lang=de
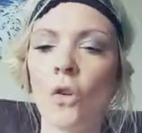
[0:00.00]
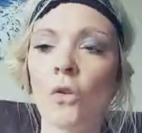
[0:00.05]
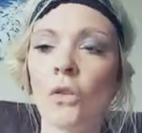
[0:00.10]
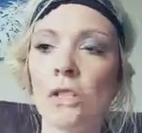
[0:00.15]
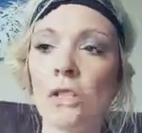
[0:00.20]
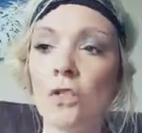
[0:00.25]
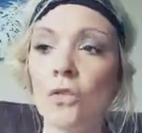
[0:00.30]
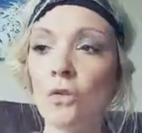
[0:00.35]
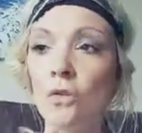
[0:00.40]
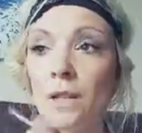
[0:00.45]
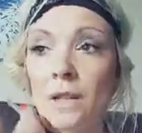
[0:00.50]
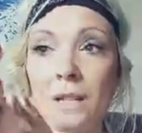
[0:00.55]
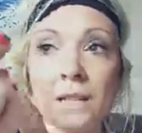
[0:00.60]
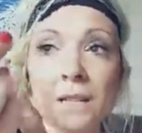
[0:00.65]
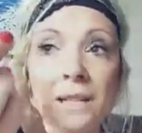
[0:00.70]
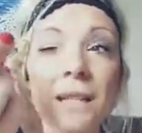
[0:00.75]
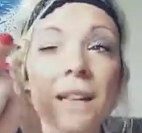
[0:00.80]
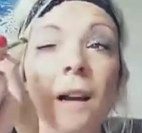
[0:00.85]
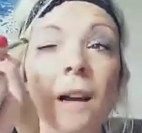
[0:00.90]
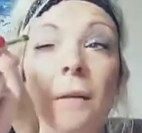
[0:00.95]
Und das Schöne
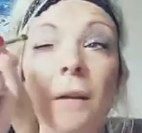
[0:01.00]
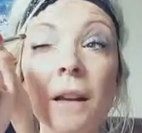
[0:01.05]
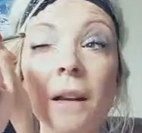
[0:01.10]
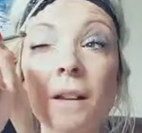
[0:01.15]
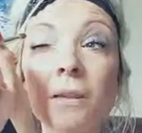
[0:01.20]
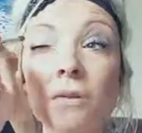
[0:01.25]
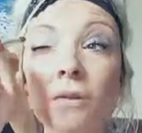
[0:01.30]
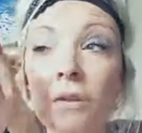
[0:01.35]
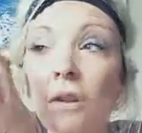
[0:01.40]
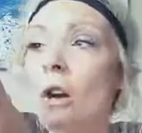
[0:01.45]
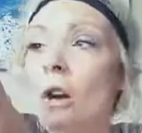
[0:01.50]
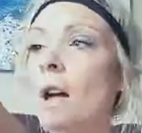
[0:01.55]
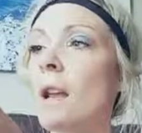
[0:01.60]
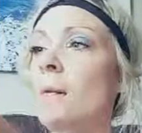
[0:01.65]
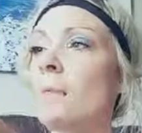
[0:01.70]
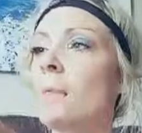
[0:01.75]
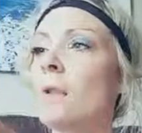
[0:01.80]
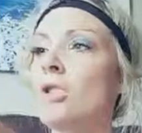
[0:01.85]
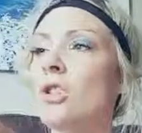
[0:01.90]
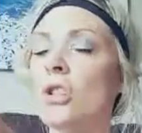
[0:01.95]
ist, die kann man natürlich auch
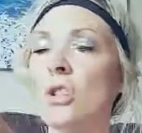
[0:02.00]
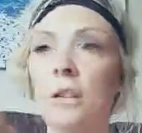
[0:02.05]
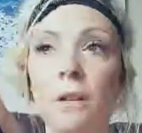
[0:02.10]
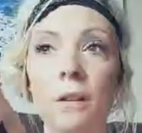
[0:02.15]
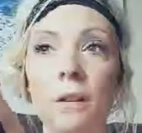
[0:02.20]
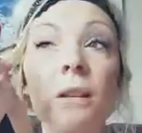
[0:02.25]
alle mischen.